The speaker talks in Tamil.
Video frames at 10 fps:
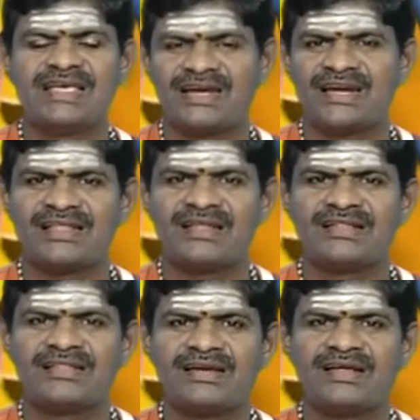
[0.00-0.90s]
இன்றைய
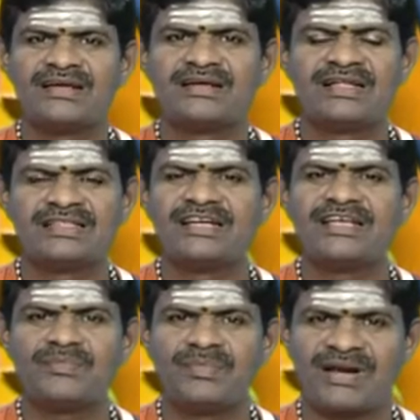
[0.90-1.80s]
தினத்திலே
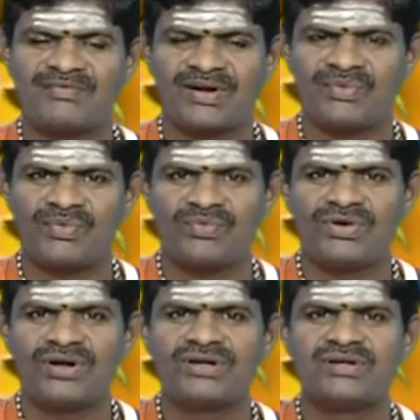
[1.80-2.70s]
திடீர் பணவரவு
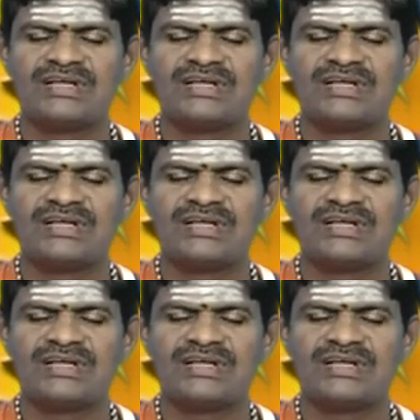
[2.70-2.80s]
உண்டு